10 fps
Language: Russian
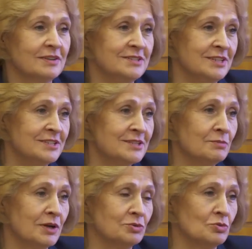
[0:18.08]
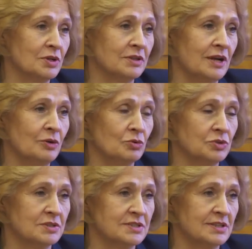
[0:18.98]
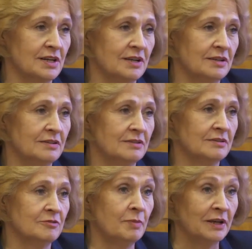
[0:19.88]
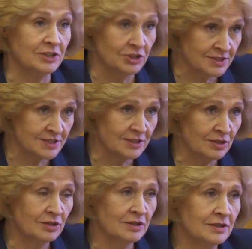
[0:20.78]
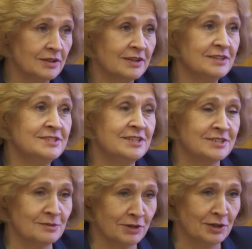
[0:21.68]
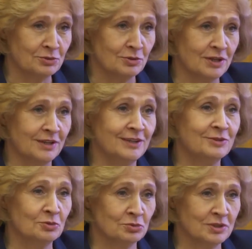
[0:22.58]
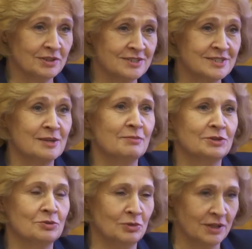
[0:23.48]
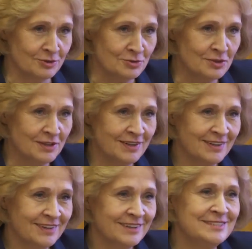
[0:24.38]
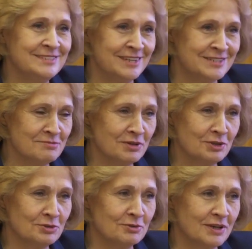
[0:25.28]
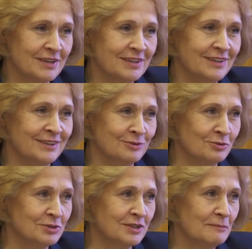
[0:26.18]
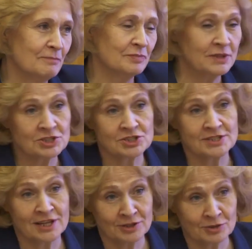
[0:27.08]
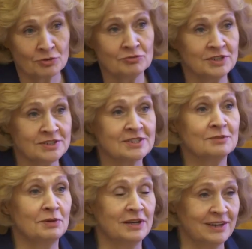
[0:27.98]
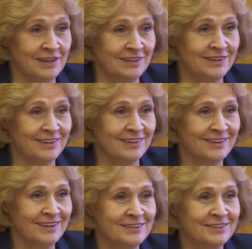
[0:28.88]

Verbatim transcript: Детям, которые находятся в больнице, детям, которые идут к стоматологу, детям, которые идут даже сдать кровь в детской поликлинике.